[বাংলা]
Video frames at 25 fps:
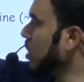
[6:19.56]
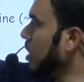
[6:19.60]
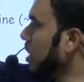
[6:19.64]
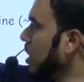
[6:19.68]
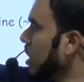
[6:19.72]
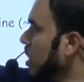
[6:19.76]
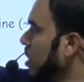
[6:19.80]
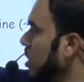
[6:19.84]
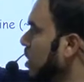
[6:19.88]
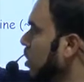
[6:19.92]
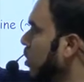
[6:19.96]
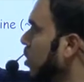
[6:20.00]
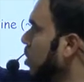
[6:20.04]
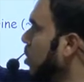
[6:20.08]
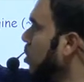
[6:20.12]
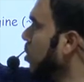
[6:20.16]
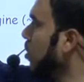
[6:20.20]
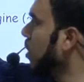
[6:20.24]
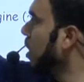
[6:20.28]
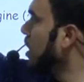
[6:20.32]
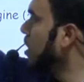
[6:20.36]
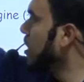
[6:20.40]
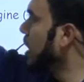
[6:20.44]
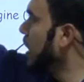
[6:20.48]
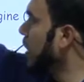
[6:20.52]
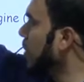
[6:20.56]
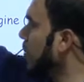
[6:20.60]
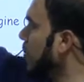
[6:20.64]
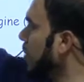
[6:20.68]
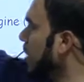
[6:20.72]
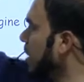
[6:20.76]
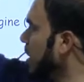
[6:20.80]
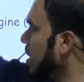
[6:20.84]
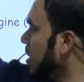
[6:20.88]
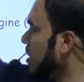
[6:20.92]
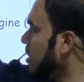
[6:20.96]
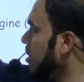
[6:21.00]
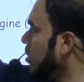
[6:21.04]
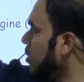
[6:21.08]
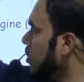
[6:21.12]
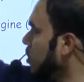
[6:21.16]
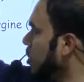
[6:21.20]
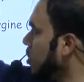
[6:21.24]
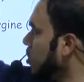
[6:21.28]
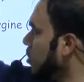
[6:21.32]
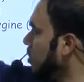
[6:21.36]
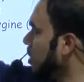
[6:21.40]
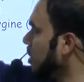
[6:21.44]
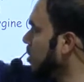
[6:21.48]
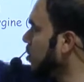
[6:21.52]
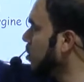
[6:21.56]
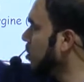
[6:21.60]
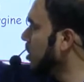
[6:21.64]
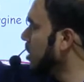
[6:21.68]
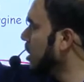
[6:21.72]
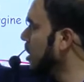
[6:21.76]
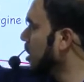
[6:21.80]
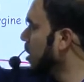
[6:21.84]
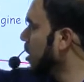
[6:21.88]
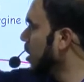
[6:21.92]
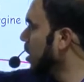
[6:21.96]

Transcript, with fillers: হয়ে যাচ্ছে ওই সময় যে এনপিএস ওই সময় যদি